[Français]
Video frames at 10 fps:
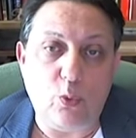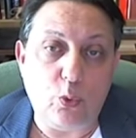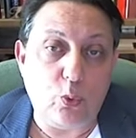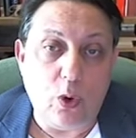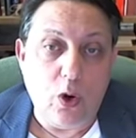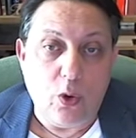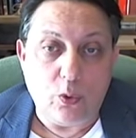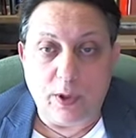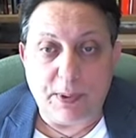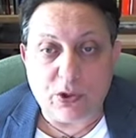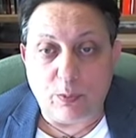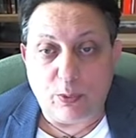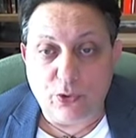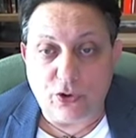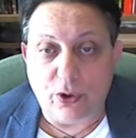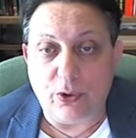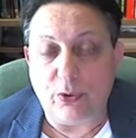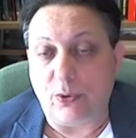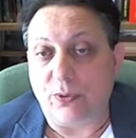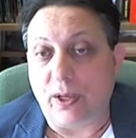ou des personnes plus
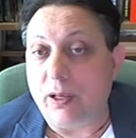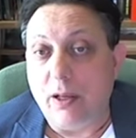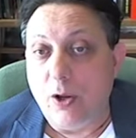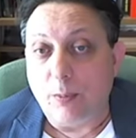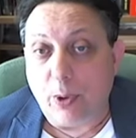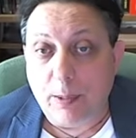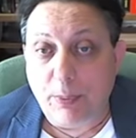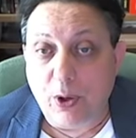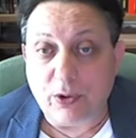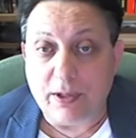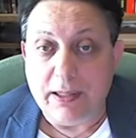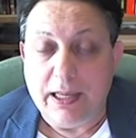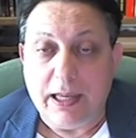jeunes. Enfin, peu importe.